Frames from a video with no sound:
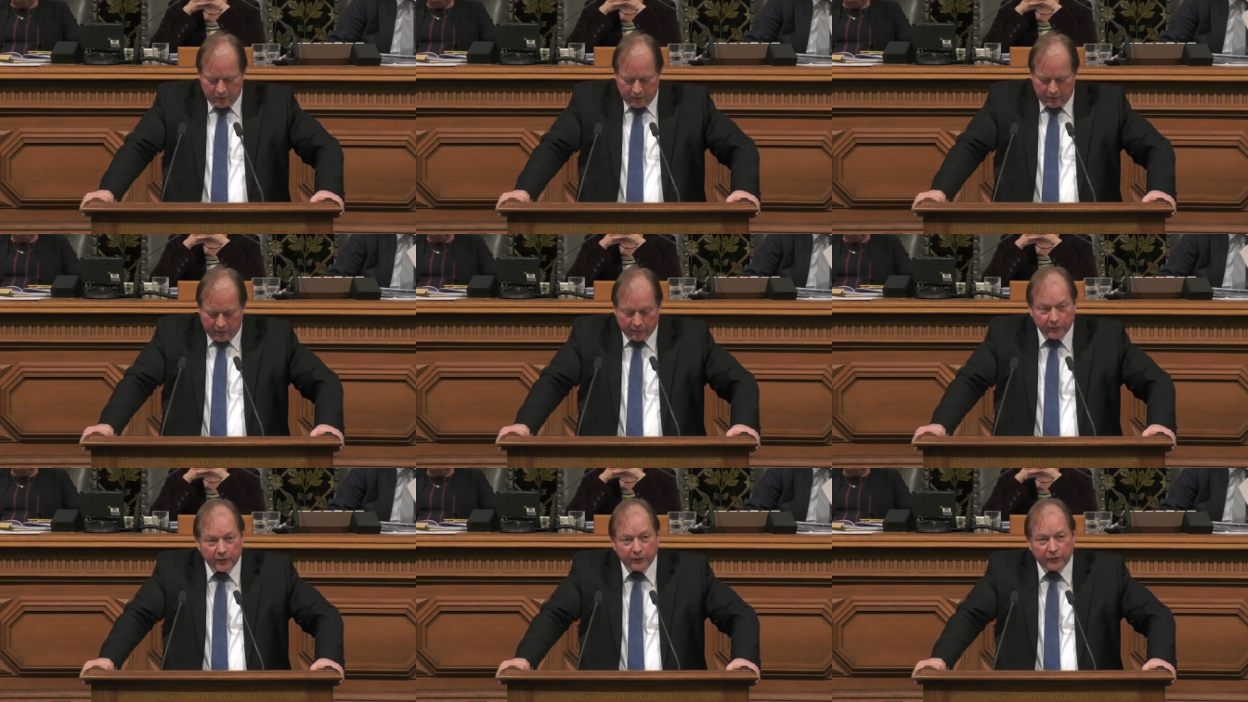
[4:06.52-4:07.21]
Es
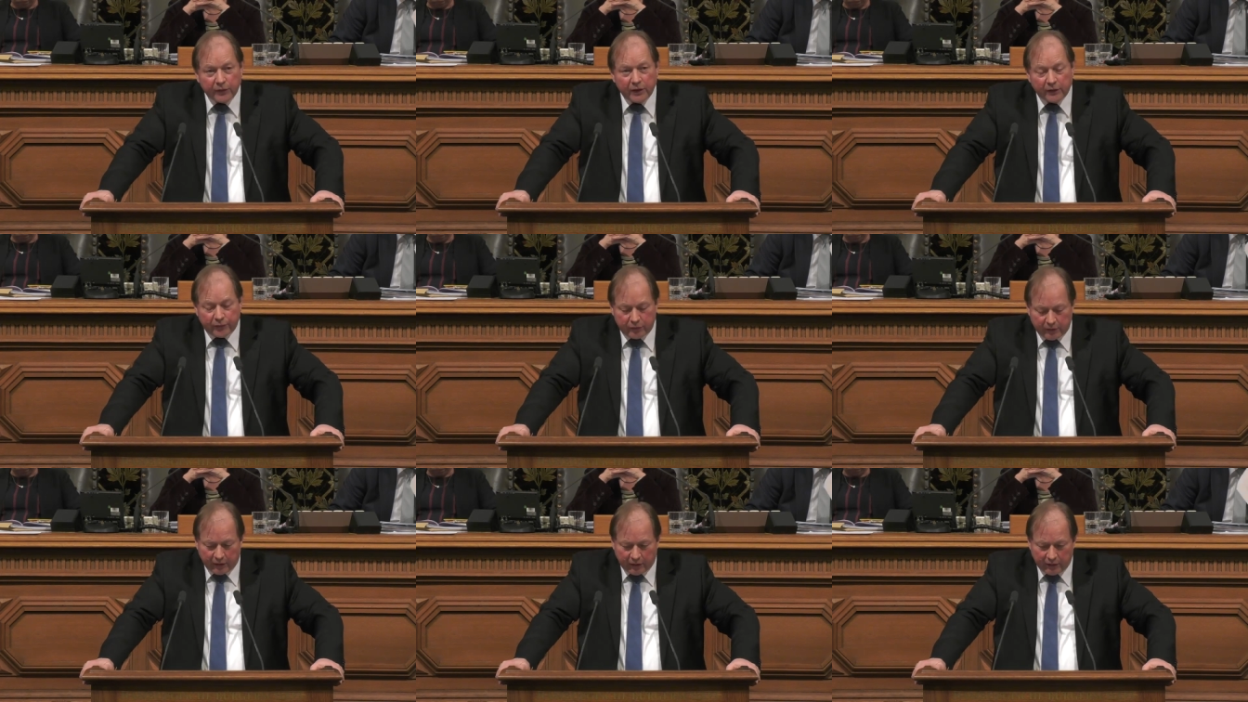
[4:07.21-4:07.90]
ist hier viel davon
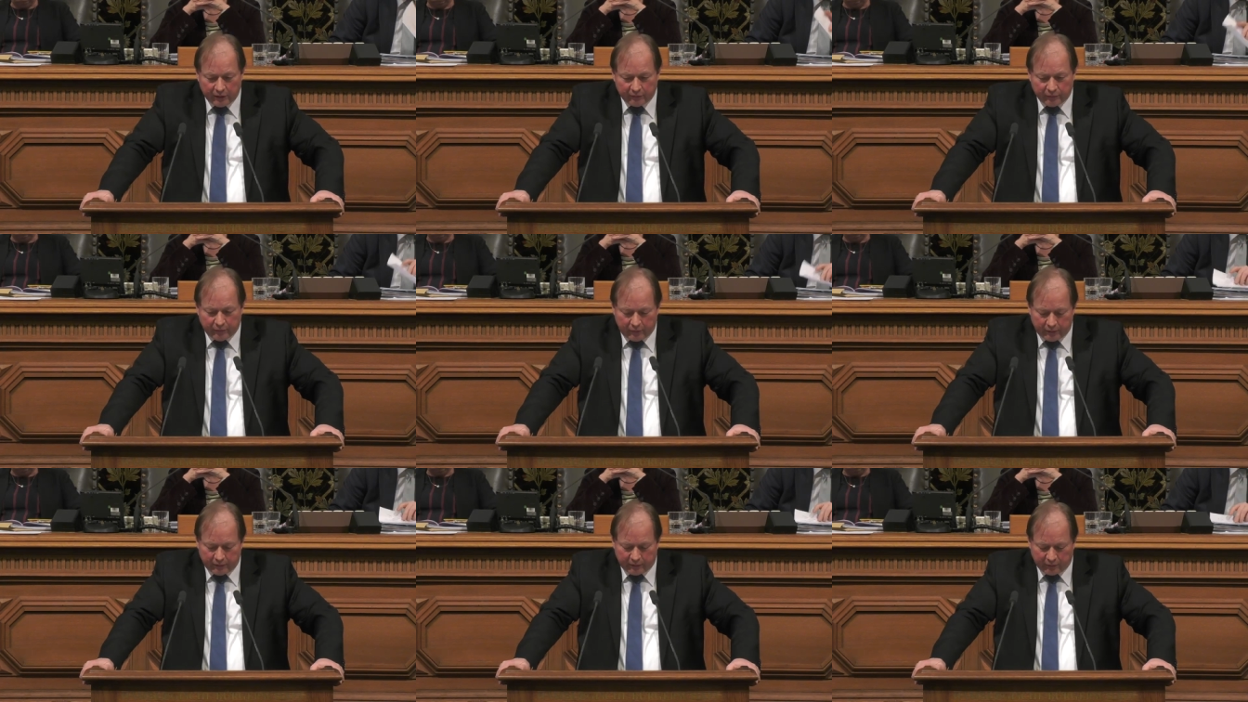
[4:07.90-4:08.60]
geredet
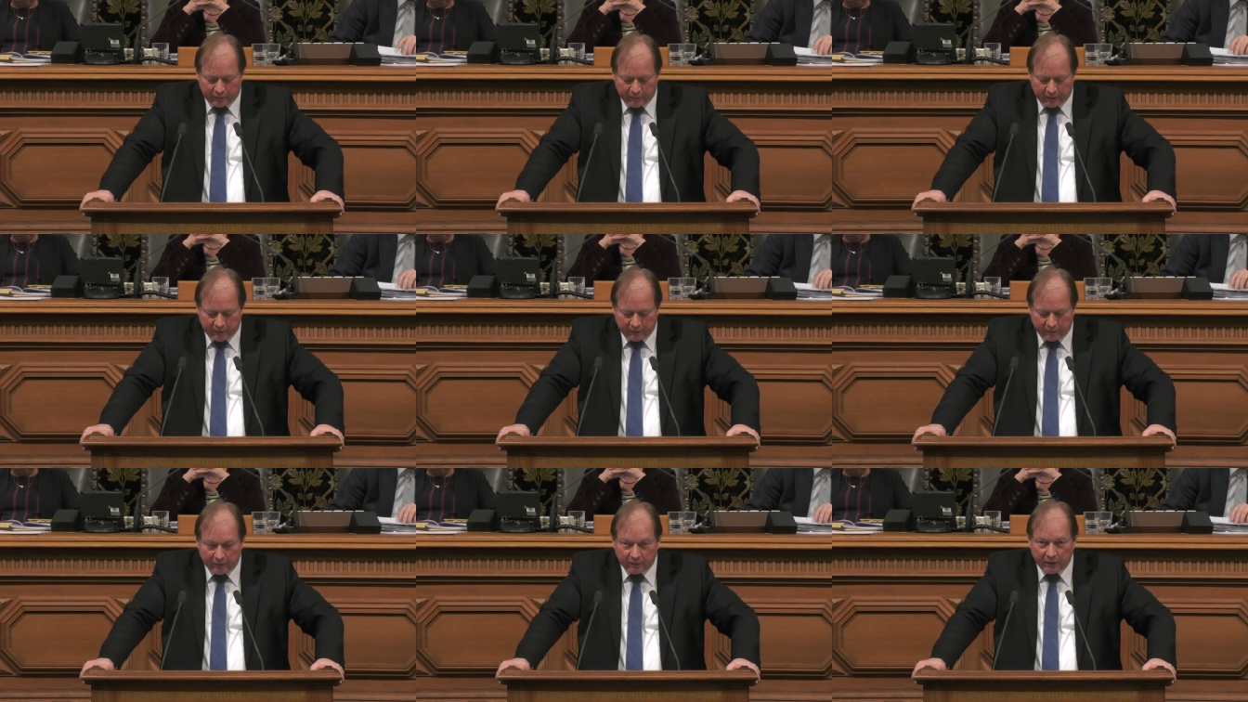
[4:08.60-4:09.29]
worden, dass man
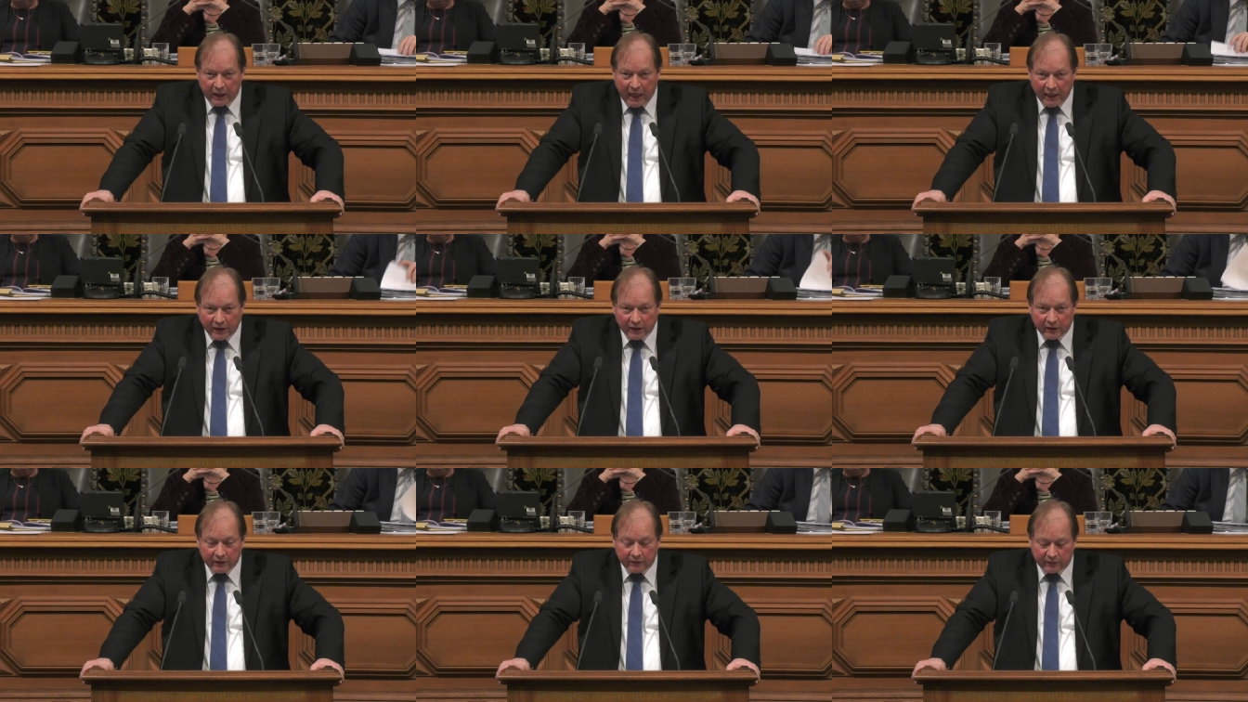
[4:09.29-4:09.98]

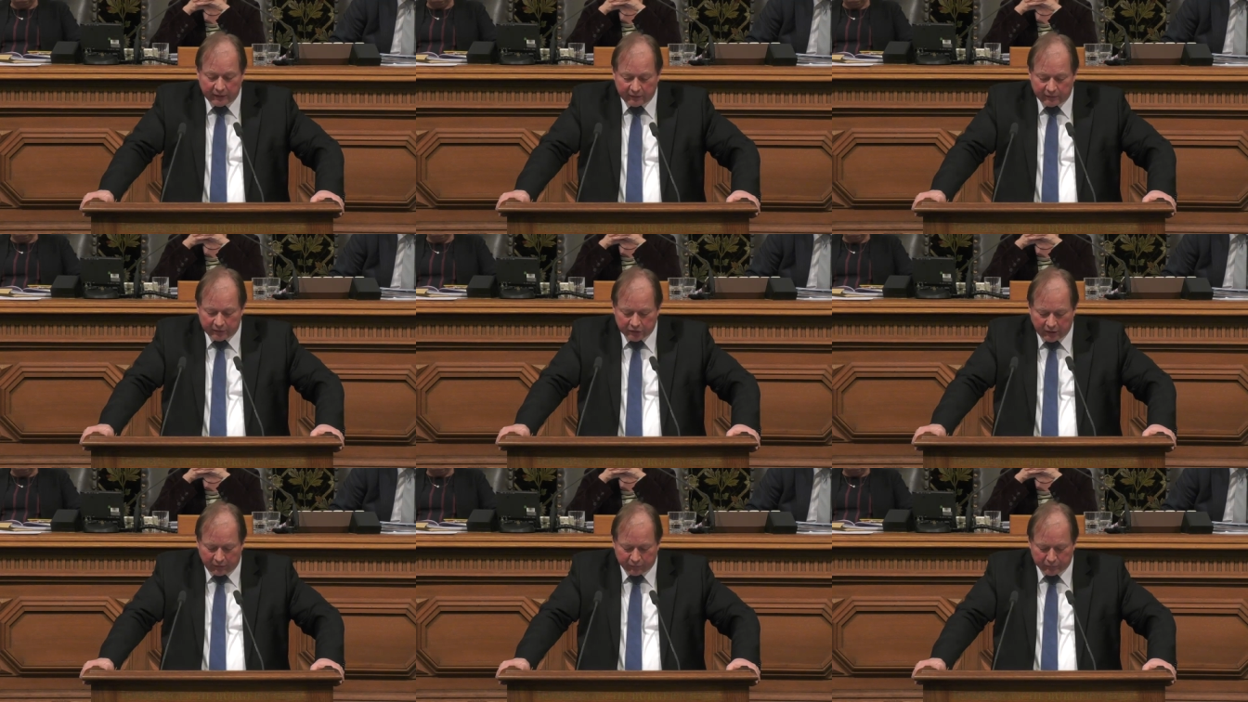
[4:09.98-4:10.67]
endlich Gesetze
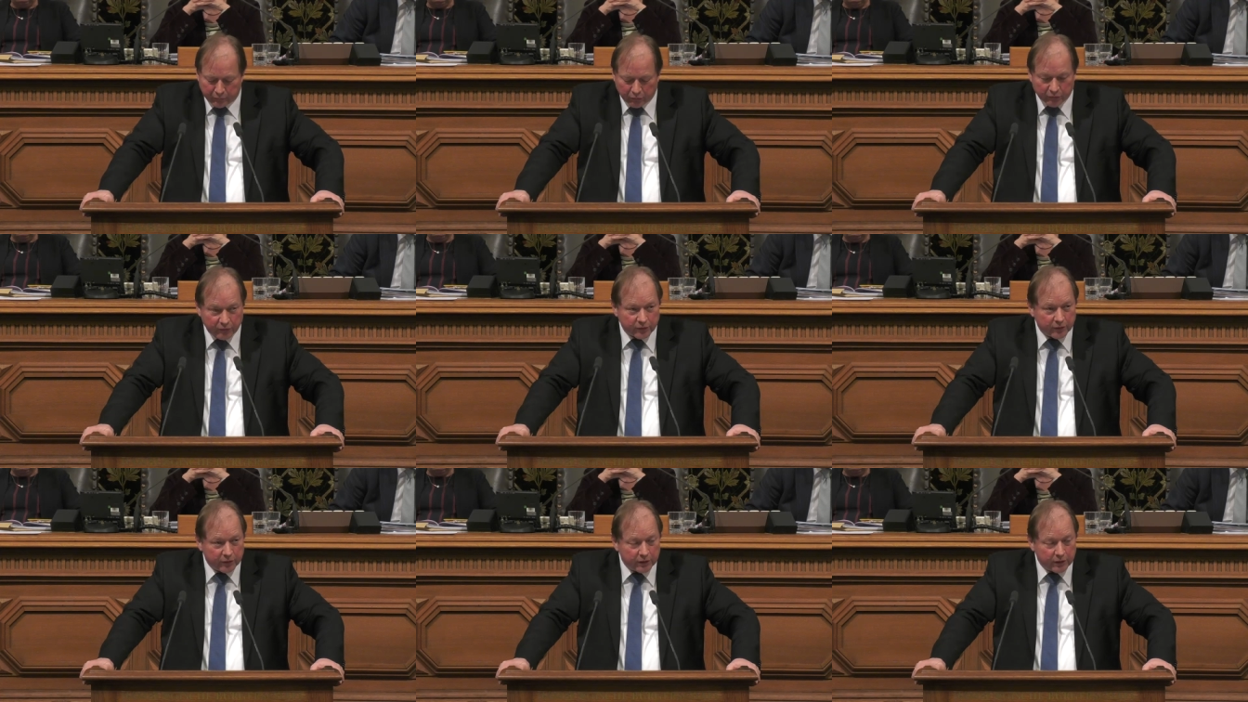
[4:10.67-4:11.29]
schaffen muss,